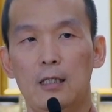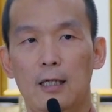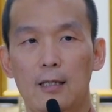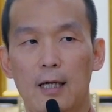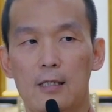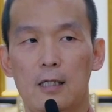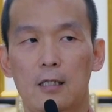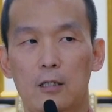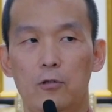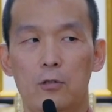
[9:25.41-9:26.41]
当他在
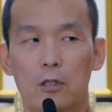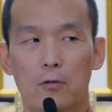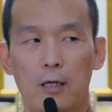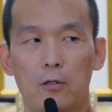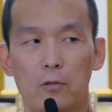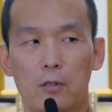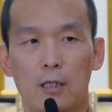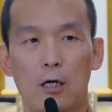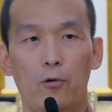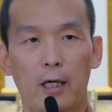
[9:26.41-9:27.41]
恶趣受完苦之后，
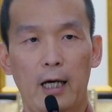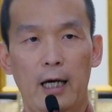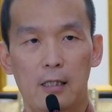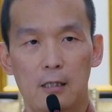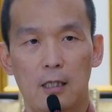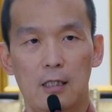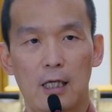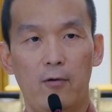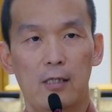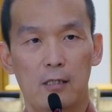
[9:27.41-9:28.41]
他回来还是可以
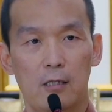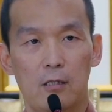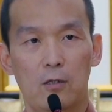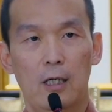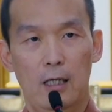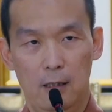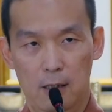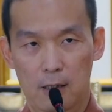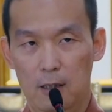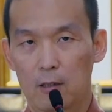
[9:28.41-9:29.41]
再往上走，还
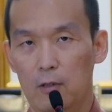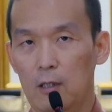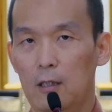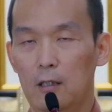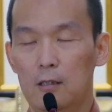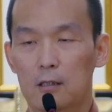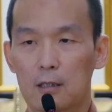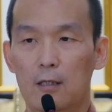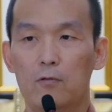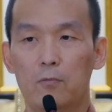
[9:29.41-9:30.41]
是因为师
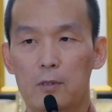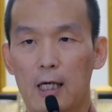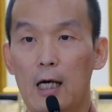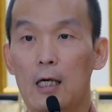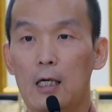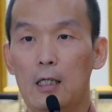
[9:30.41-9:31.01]
长佛菩萨